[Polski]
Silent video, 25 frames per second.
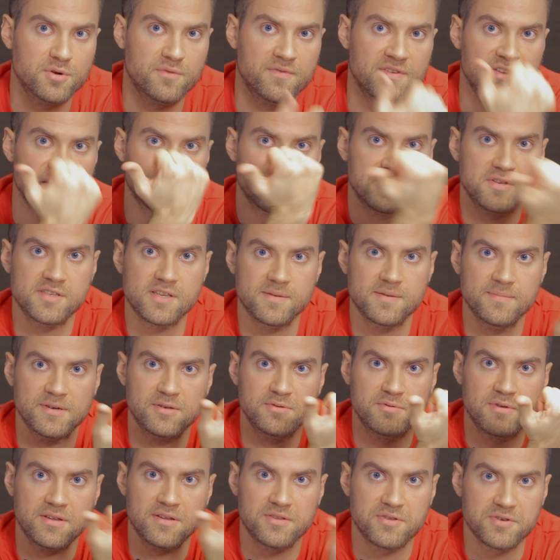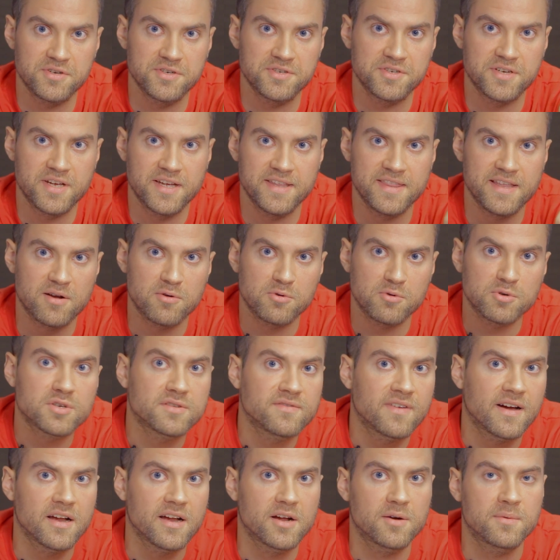również osoby, które troszeczkę jednak
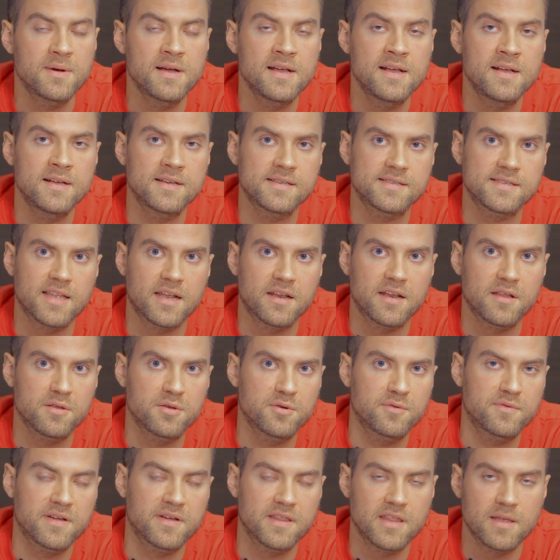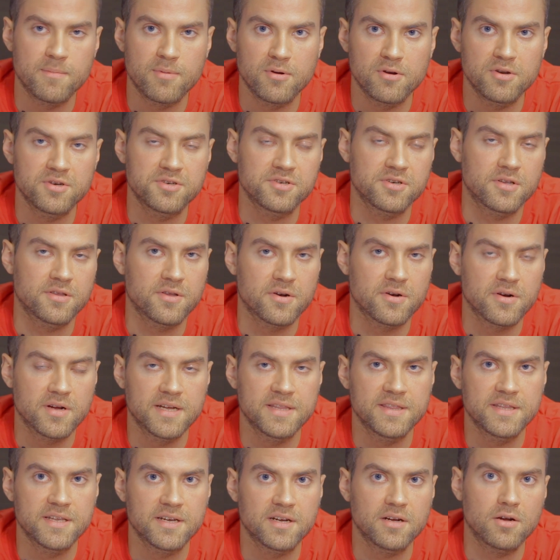używają sterydów
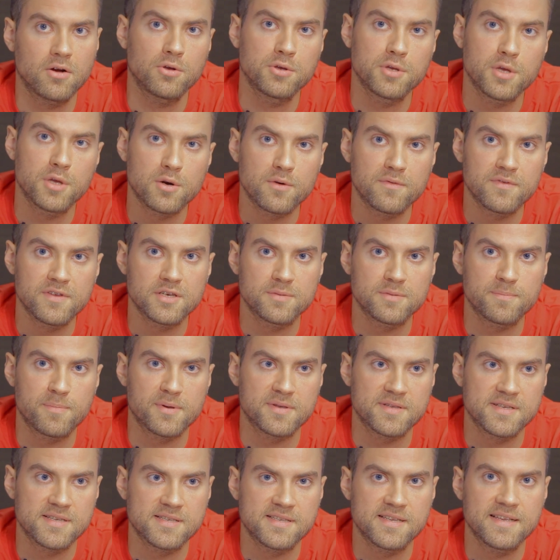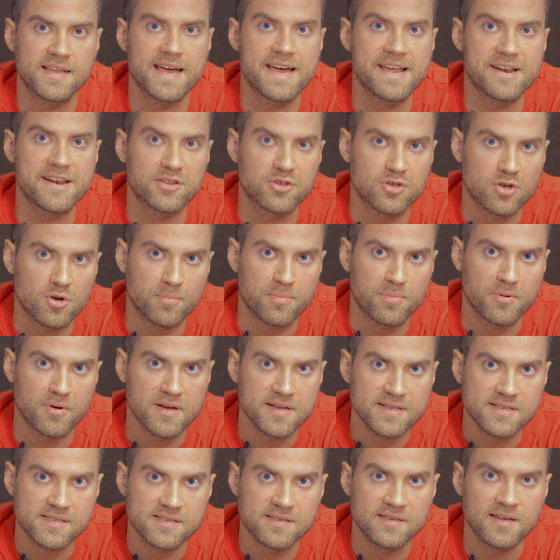anaboliczno-androgennych, one również procesy
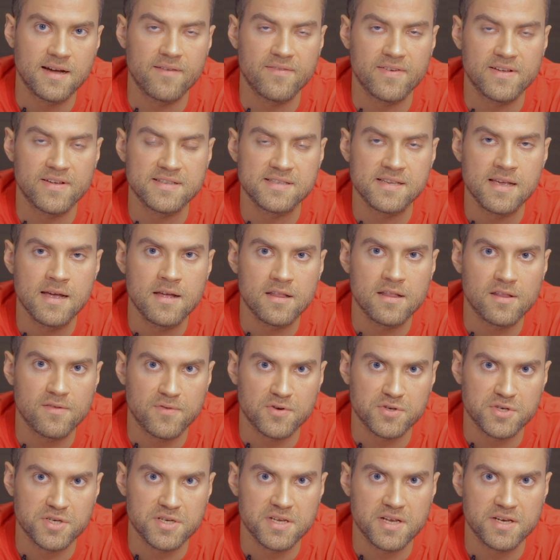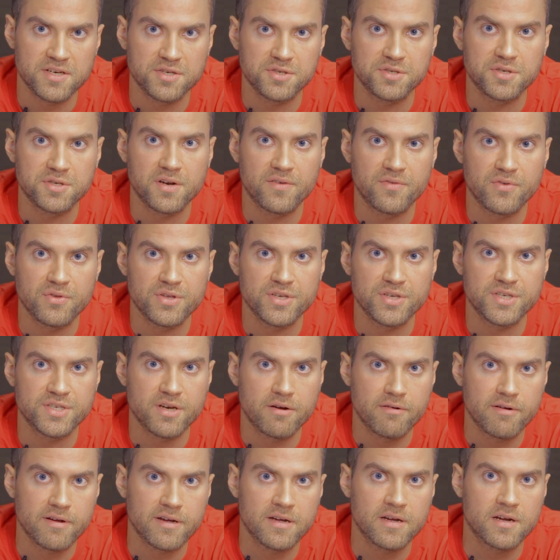erytropoezy, a więc tworzenia się czerwonych
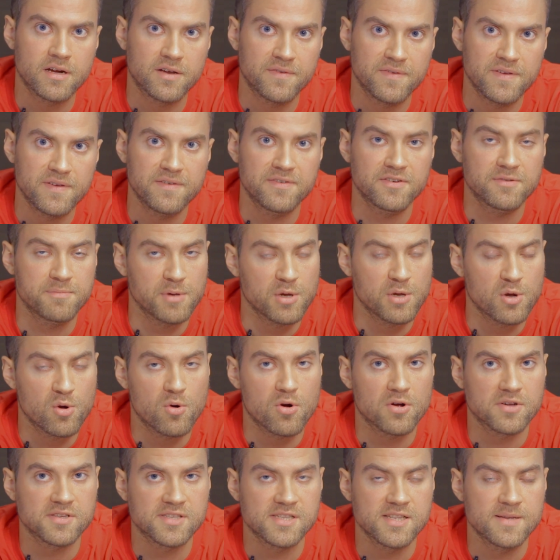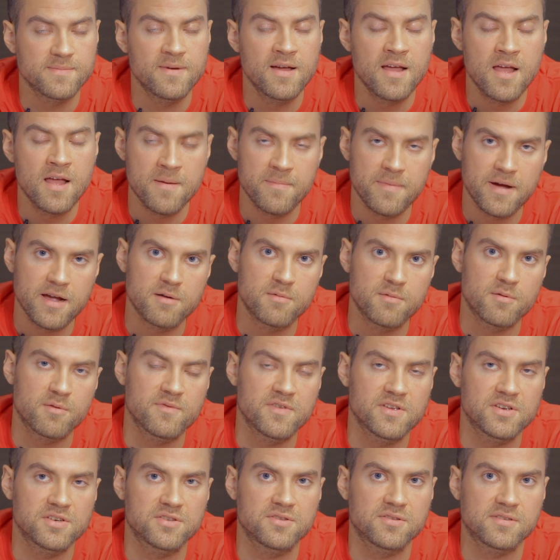ciałek krwi w szpiku kostnym, mają
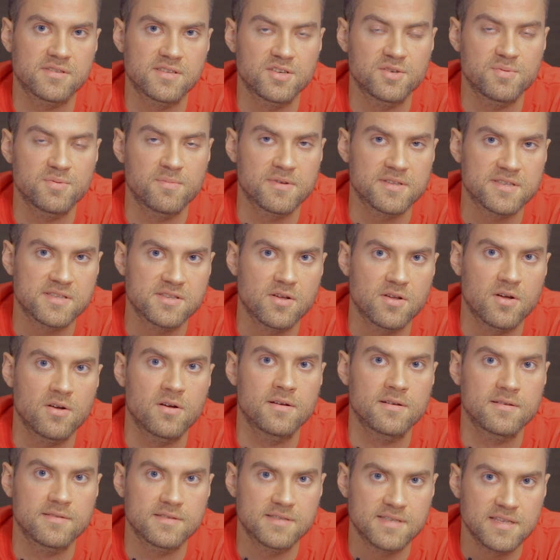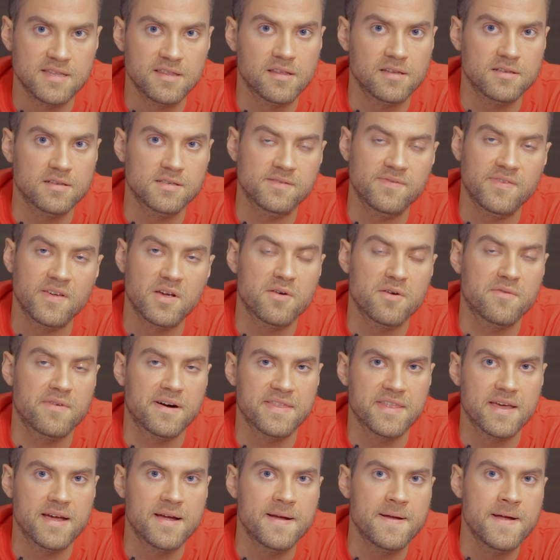również dosyć mocno
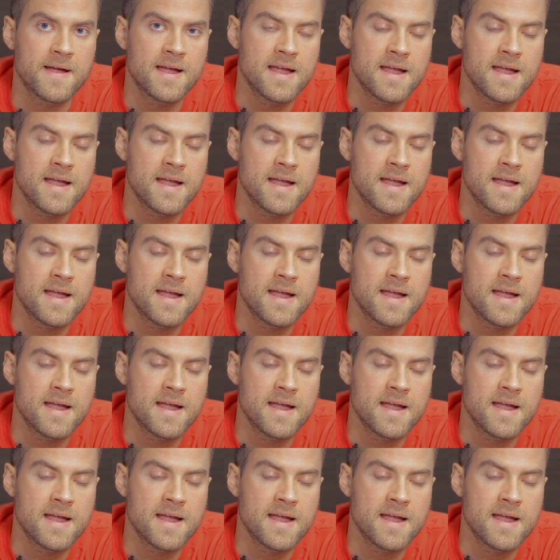zintensyfikowane.